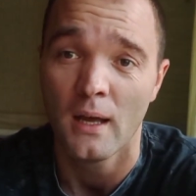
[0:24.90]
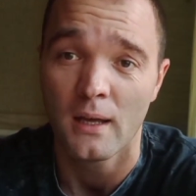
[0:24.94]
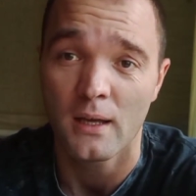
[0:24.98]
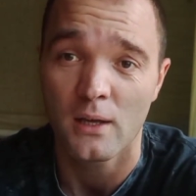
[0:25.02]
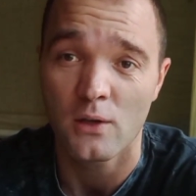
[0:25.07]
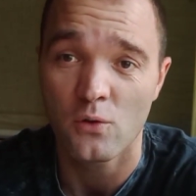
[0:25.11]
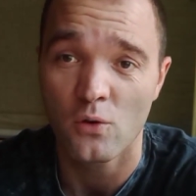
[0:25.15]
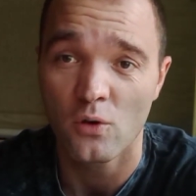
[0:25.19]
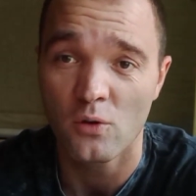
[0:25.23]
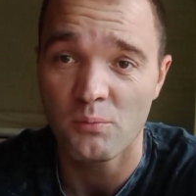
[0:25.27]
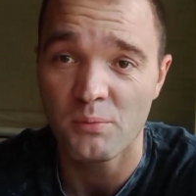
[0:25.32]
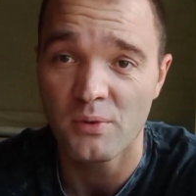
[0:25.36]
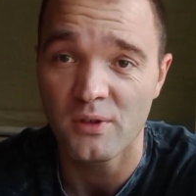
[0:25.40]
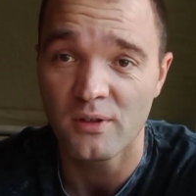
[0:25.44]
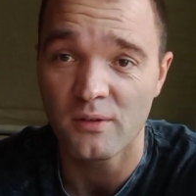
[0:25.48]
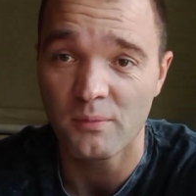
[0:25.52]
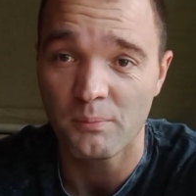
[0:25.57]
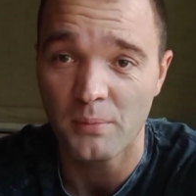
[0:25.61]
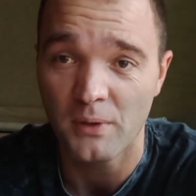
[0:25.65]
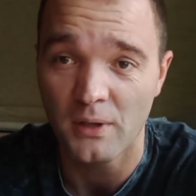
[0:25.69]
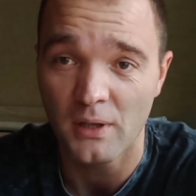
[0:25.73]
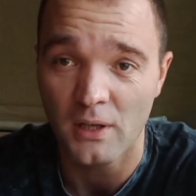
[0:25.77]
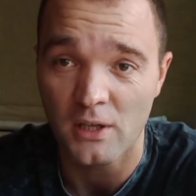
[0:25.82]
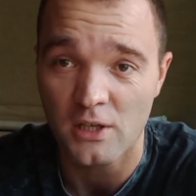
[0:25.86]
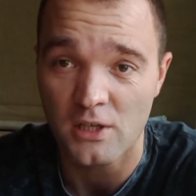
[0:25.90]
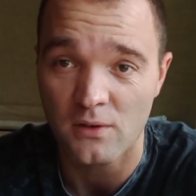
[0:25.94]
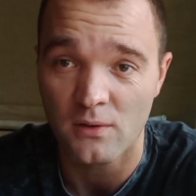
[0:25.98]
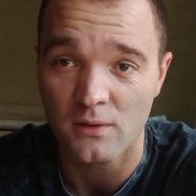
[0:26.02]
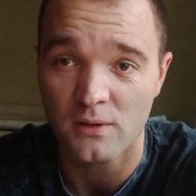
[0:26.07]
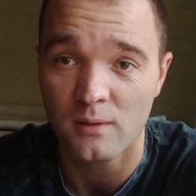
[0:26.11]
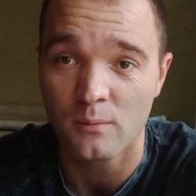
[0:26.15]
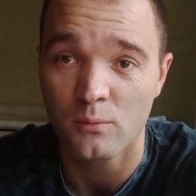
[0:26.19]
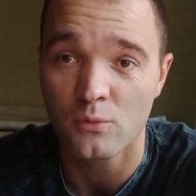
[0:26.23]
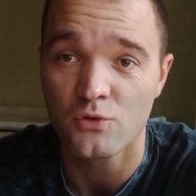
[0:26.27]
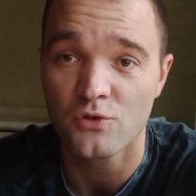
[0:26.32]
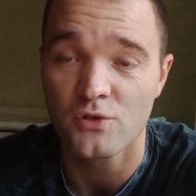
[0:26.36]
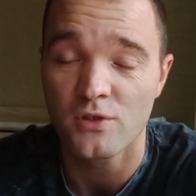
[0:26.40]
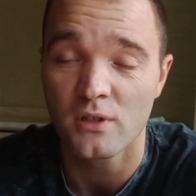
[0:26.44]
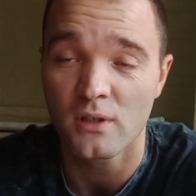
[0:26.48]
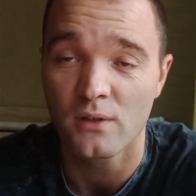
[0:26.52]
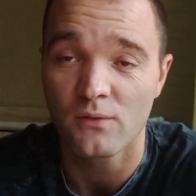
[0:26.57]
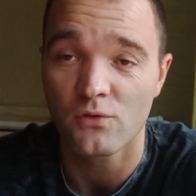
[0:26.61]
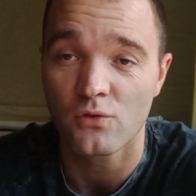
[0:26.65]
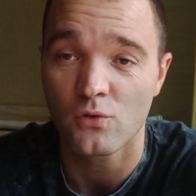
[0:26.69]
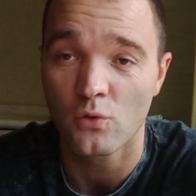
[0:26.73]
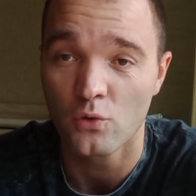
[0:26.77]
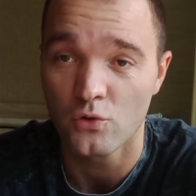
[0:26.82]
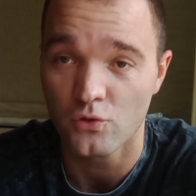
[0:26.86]
ее обеспечивать, и будешь
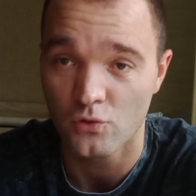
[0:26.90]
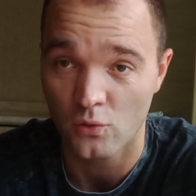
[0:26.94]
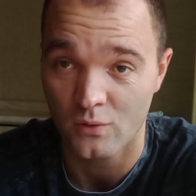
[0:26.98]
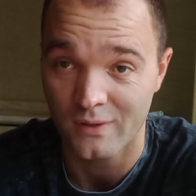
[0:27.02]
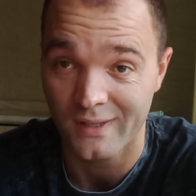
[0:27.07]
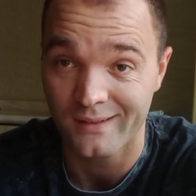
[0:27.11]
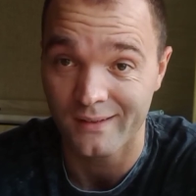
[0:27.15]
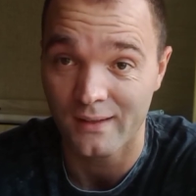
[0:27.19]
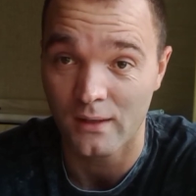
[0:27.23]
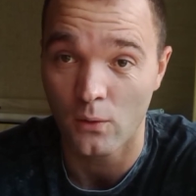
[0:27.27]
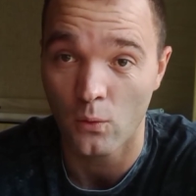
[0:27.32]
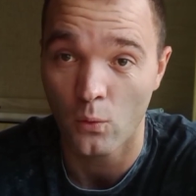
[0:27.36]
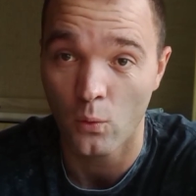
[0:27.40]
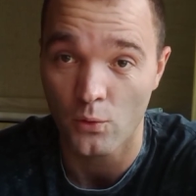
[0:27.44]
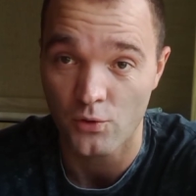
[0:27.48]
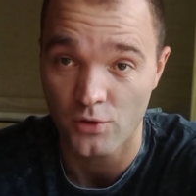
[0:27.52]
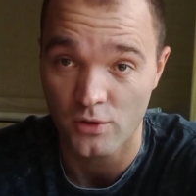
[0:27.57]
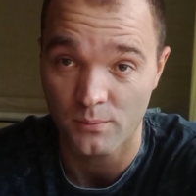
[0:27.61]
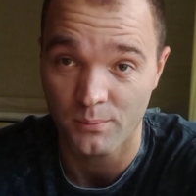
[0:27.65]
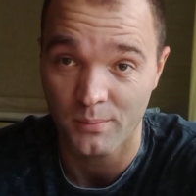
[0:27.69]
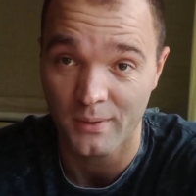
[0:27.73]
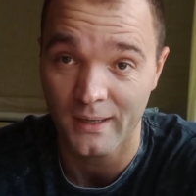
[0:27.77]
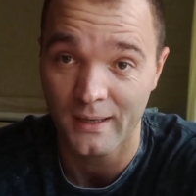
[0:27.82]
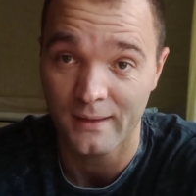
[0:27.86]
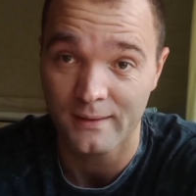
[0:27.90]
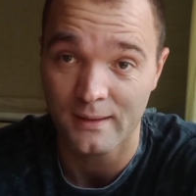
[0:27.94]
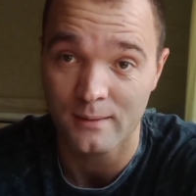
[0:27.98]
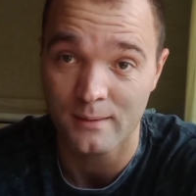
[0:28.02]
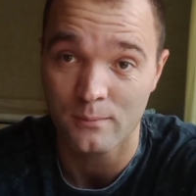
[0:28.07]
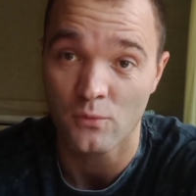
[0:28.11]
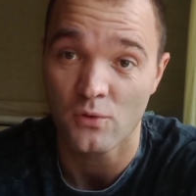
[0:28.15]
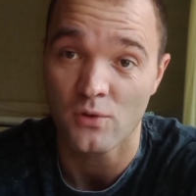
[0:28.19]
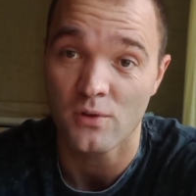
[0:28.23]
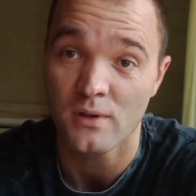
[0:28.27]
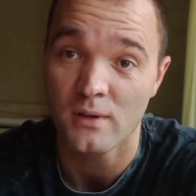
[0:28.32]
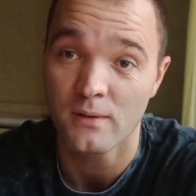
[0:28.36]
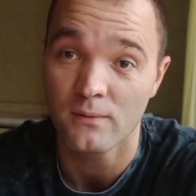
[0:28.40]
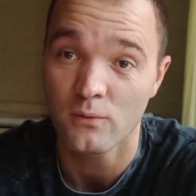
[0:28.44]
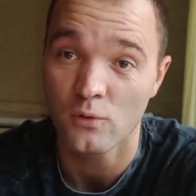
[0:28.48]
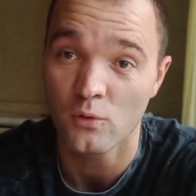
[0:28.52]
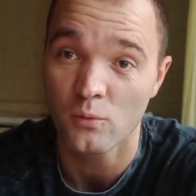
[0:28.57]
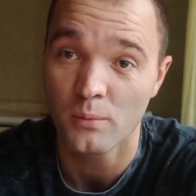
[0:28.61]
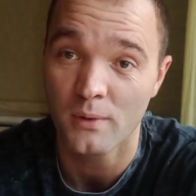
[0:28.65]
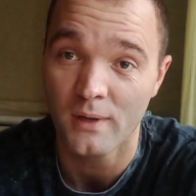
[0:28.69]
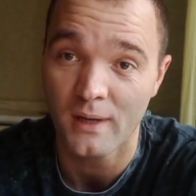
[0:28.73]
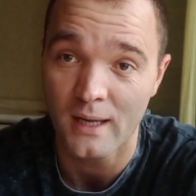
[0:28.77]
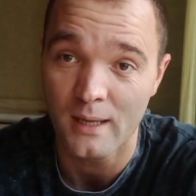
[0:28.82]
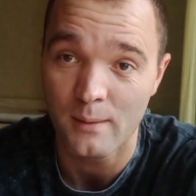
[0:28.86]
делать все, что она захочет. Поэтому не
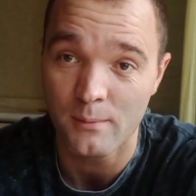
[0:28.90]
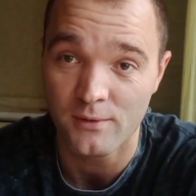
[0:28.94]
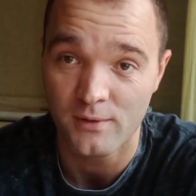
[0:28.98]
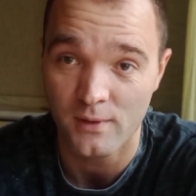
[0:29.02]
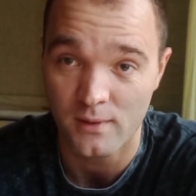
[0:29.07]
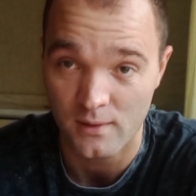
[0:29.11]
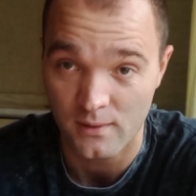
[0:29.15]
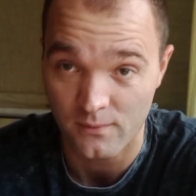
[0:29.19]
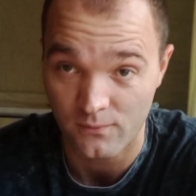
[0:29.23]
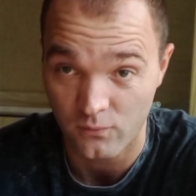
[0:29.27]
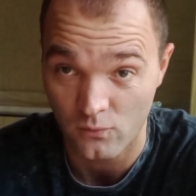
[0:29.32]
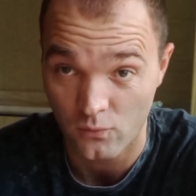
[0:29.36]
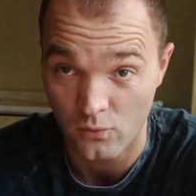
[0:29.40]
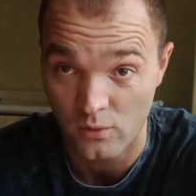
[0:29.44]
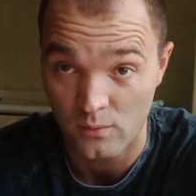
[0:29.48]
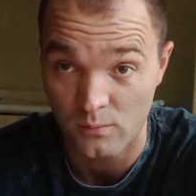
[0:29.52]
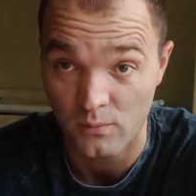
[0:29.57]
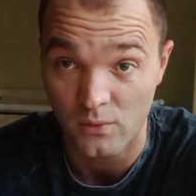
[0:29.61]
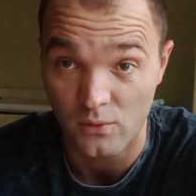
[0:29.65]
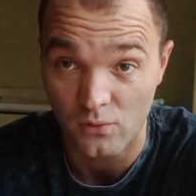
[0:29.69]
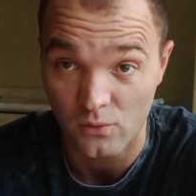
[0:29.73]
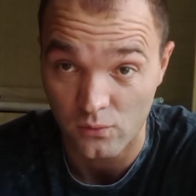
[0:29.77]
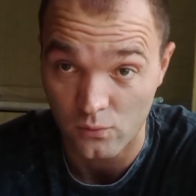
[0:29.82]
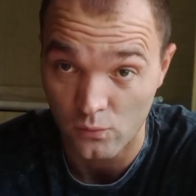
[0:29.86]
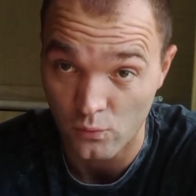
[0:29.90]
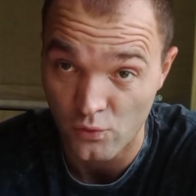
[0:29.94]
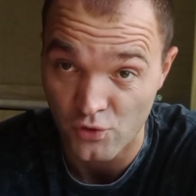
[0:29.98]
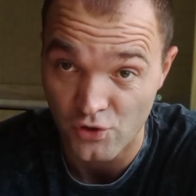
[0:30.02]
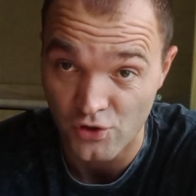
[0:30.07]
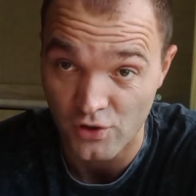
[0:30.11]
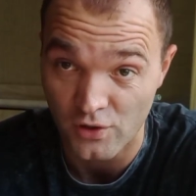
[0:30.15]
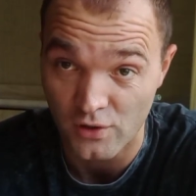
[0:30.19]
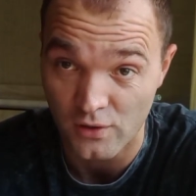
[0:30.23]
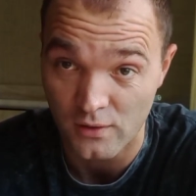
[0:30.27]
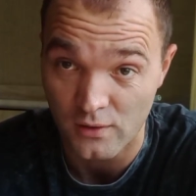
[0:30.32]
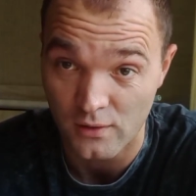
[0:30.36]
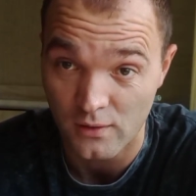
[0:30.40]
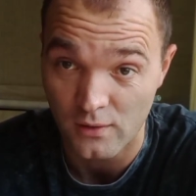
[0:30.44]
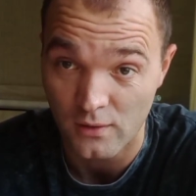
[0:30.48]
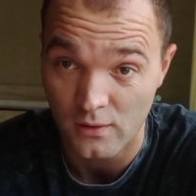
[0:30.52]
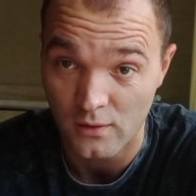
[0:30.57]
влюбляемся ни в коем случае.